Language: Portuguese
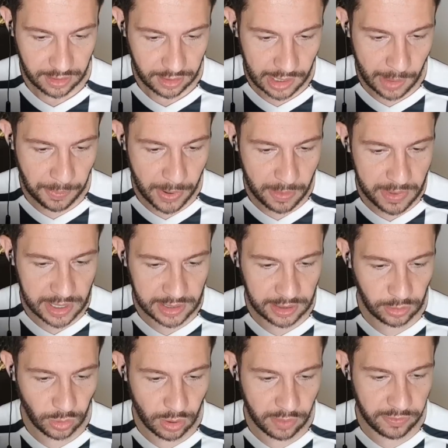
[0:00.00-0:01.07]
Olha lá, o Palmeiras
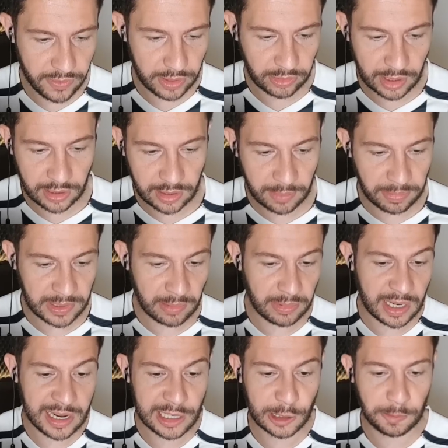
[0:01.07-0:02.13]
de novo, velho. Não tá dando nem pra
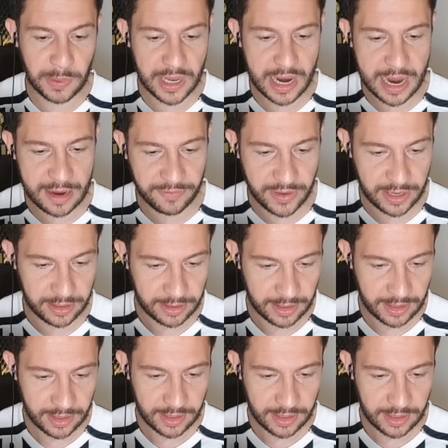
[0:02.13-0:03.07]
nem respirar, velho.